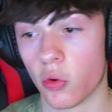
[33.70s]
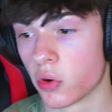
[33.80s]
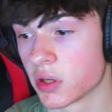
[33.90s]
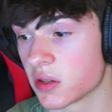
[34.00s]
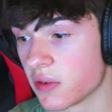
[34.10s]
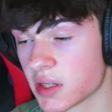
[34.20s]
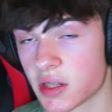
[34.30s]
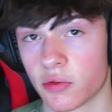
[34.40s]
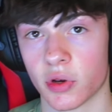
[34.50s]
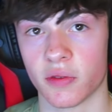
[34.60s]
und was
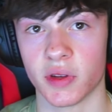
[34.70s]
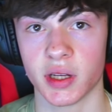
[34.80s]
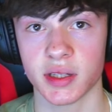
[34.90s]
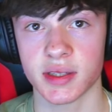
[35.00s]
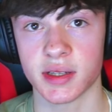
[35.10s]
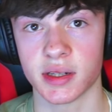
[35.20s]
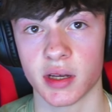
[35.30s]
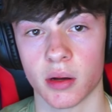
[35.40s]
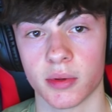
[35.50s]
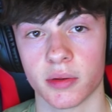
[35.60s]
ich für Gewinne
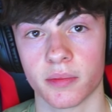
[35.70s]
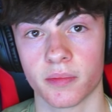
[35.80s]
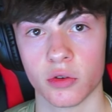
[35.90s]
erzielt habe.